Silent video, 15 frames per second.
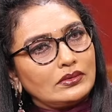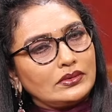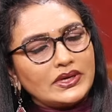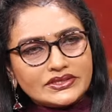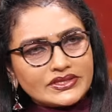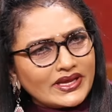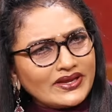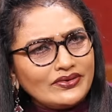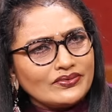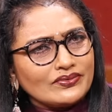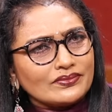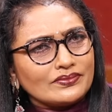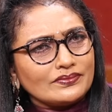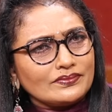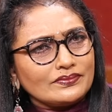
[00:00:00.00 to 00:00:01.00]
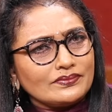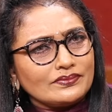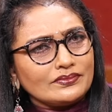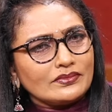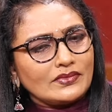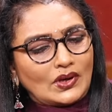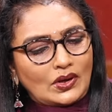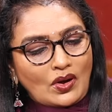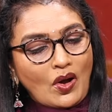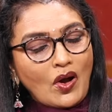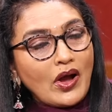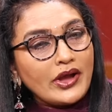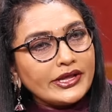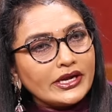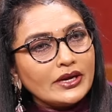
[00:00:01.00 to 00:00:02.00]
నేను చెయ్యను
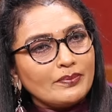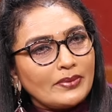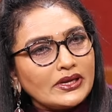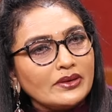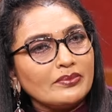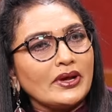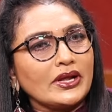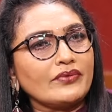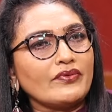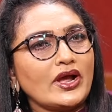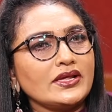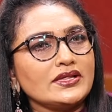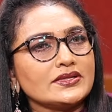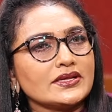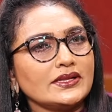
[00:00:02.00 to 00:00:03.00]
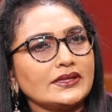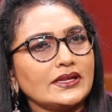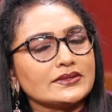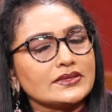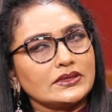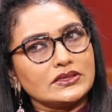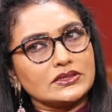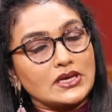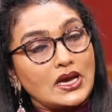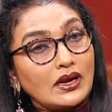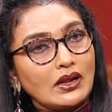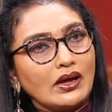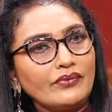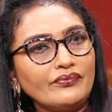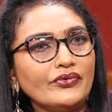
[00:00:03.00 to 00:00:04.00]
లాయర్ని పెట్టి మరీ వాయించాను తెలుసండి
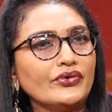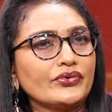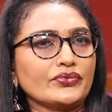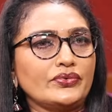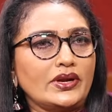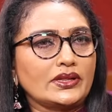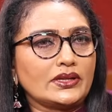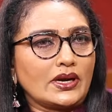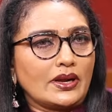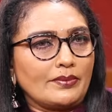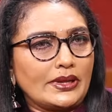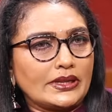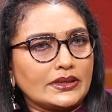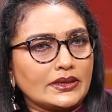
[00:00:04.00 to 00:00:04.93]
చాలా ఫోర్స్ ఉండేది నా మీద